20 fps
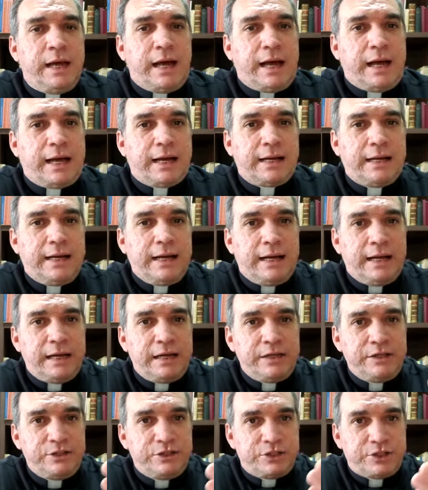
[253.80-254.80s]

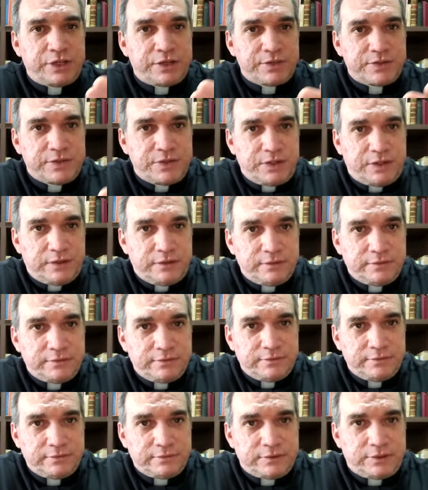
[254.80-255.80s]
agacha-se
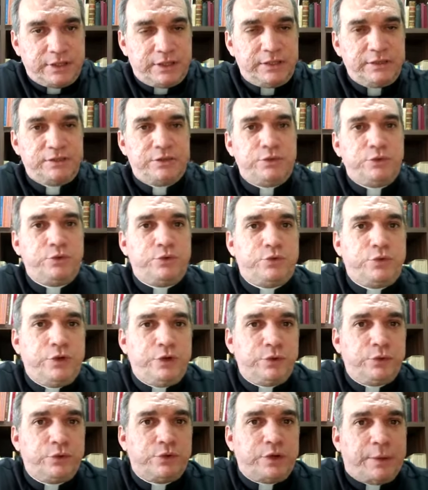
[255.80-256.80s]
diante dos
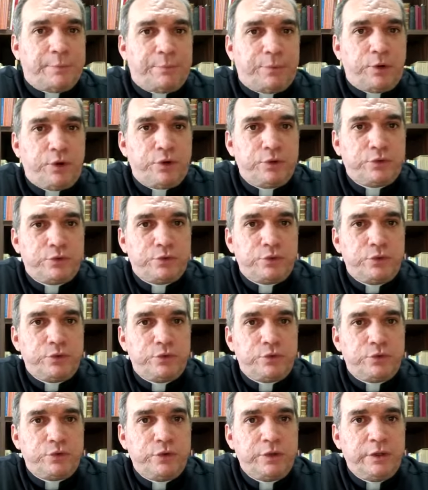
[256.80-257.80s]
seus
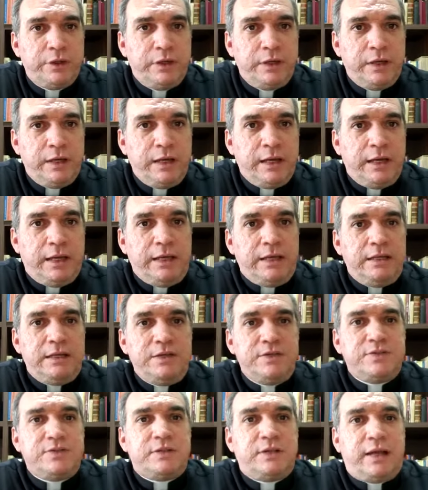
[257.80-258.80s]
apóstolos e
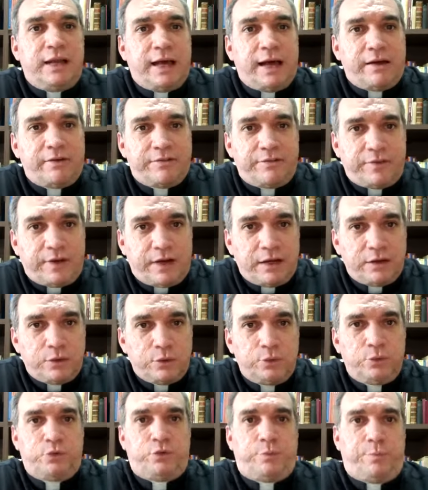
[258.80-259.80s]
lhes lava
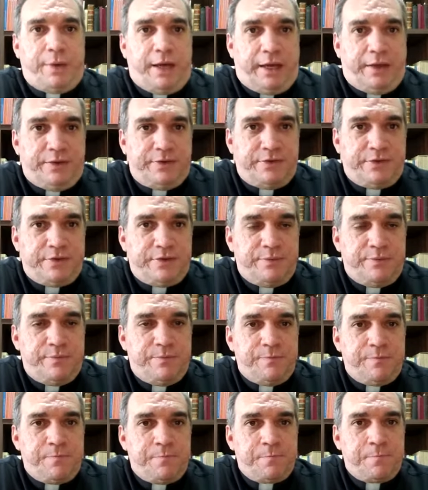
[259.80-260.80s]
os pés.
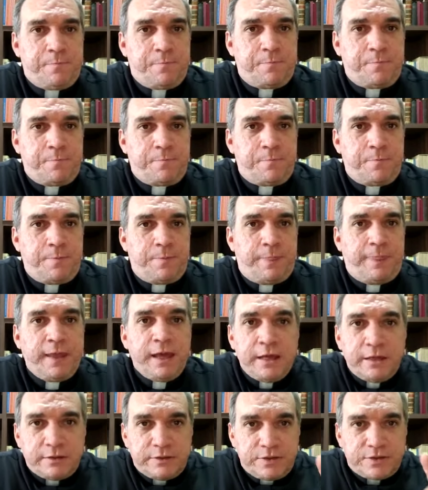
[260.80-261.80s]

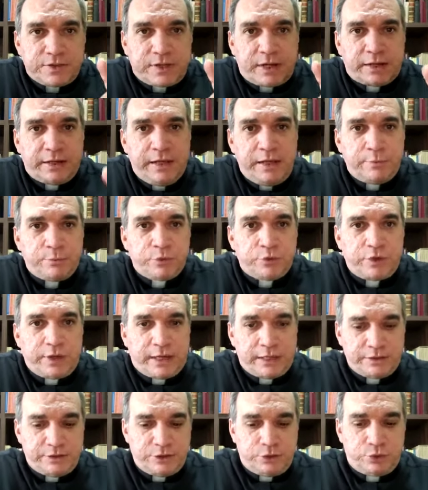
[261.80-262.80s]
Destaquemos
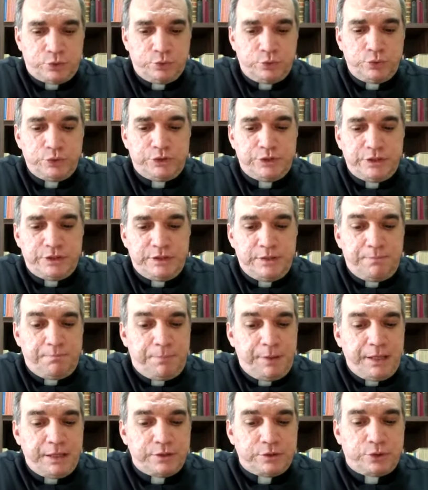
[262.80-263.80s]
a atitude de
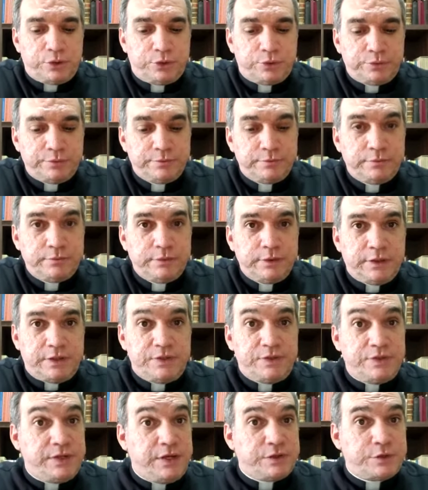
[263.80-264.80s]
Pedro, que
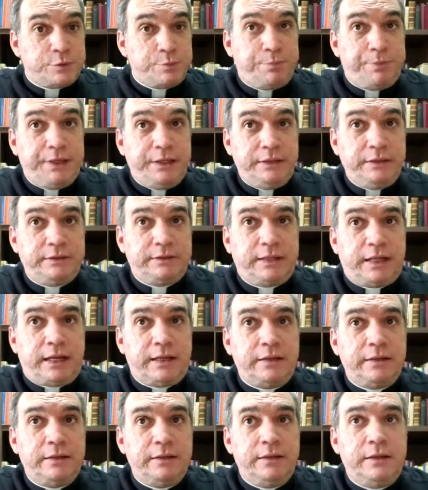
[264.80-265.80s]
se
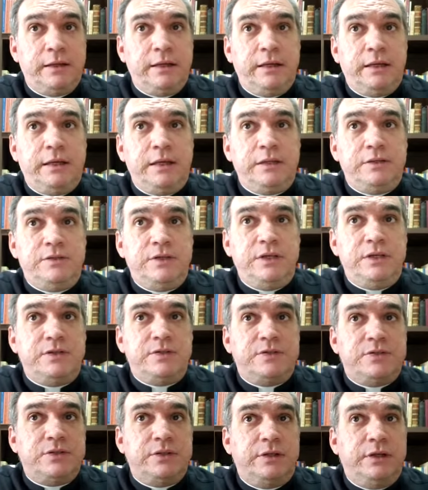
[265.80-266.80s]
espanta e
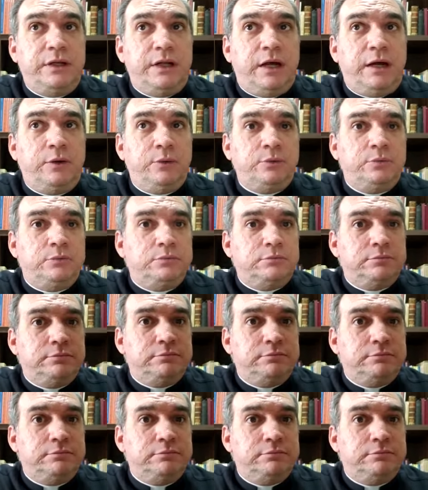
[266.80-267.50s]
diz: Não,